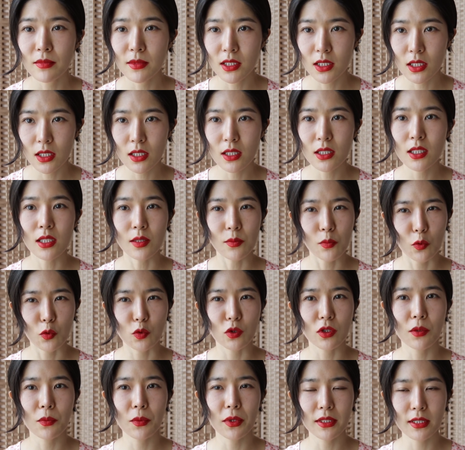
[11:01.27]

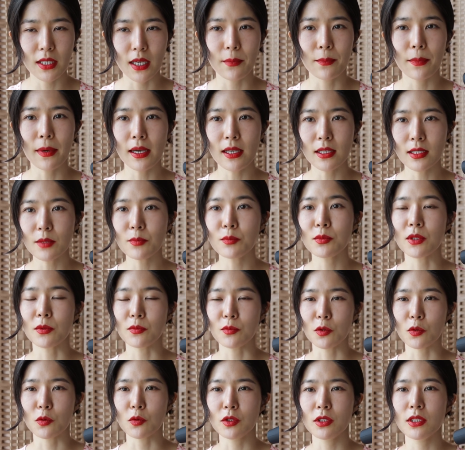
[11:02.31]
75점에서 한 80점
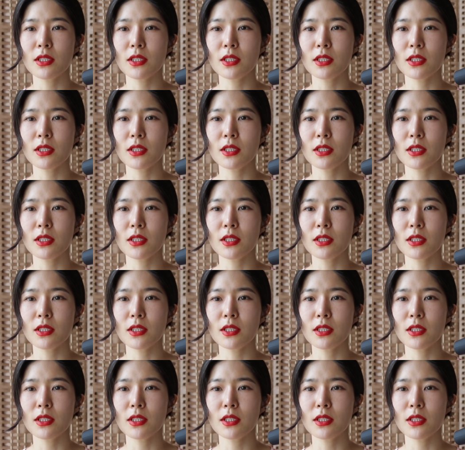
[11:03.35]
정도,